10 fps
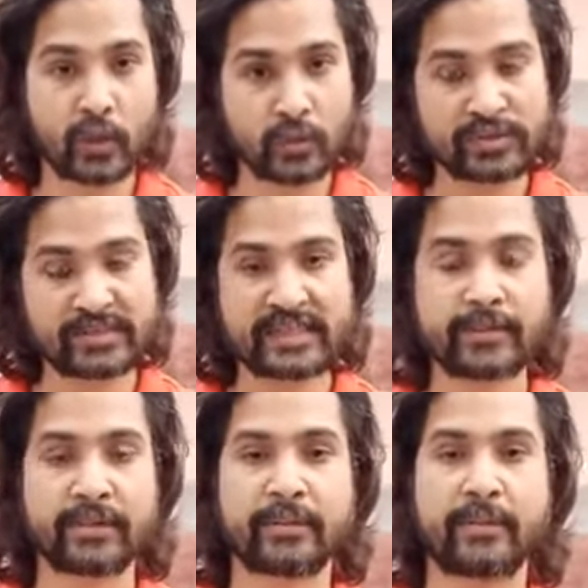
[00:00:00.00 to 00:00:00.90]
उसी के
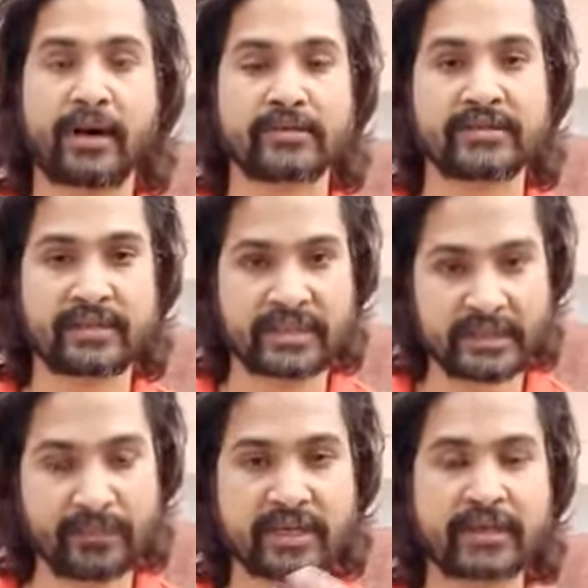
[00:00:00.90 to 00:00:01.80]
प्रभाव से
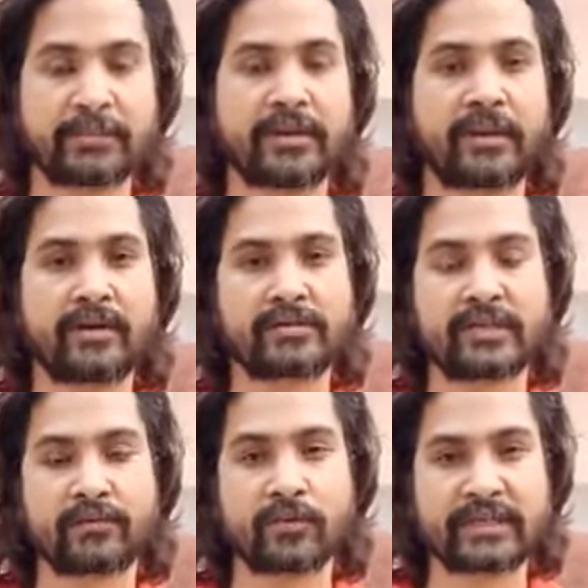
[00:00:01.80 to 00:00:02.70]
दीपक के प्रभाव से
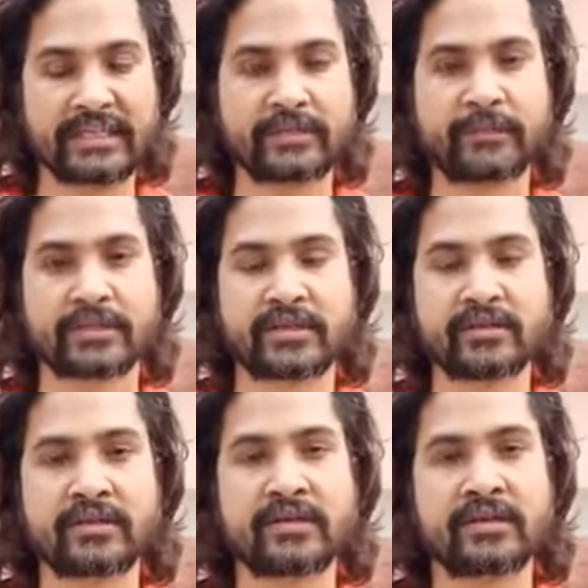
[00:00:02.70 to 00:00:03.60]
वो कीट
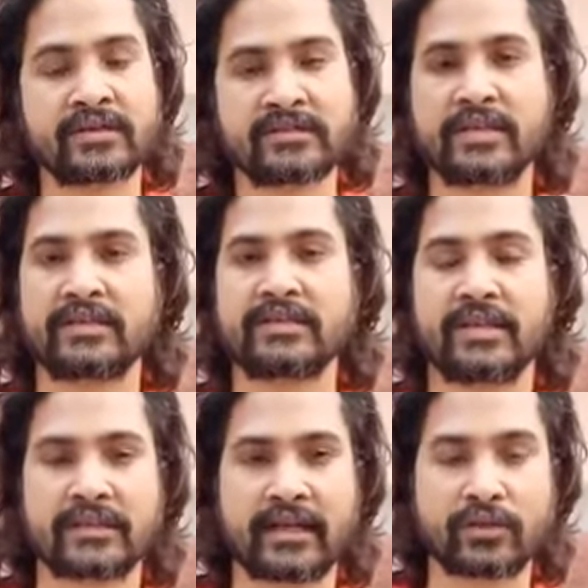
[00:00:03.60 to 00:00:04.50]
पतंग जल
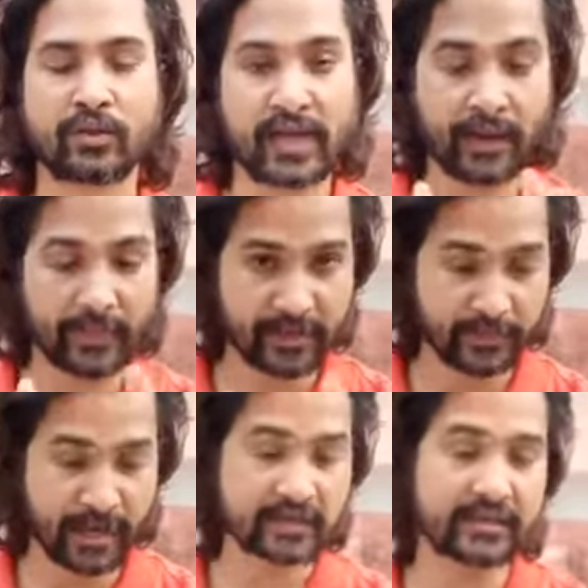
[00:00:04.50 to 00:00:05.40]
जाता है तो यहाँ पर एक
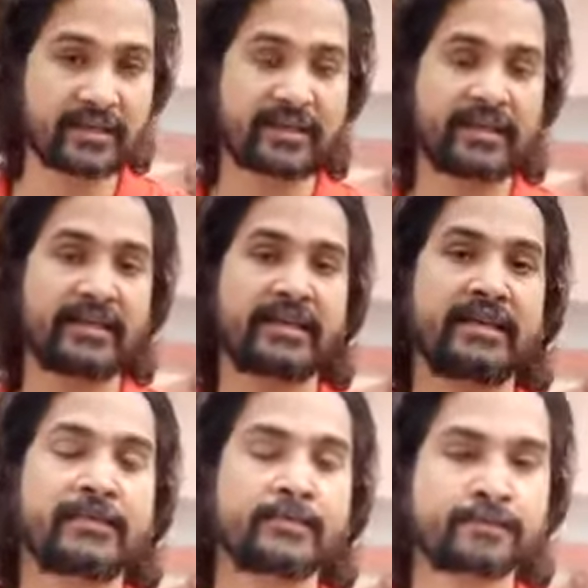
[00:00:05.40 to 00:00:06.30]
बात कही गई है कि